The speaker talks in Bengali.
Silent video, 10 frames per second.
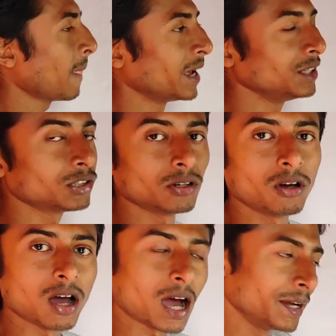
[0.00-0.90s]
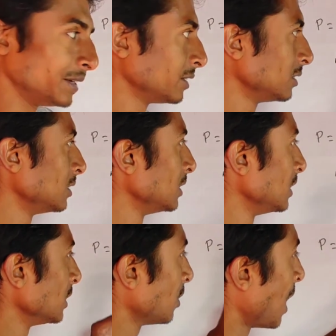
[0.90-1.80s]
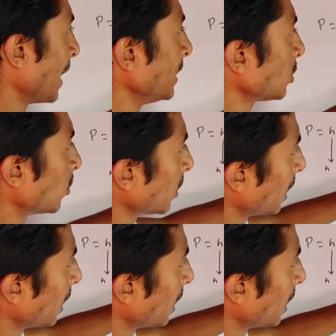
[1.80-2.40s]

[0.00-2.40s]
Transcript: এইচ হলো হাইট তো হাইট কোন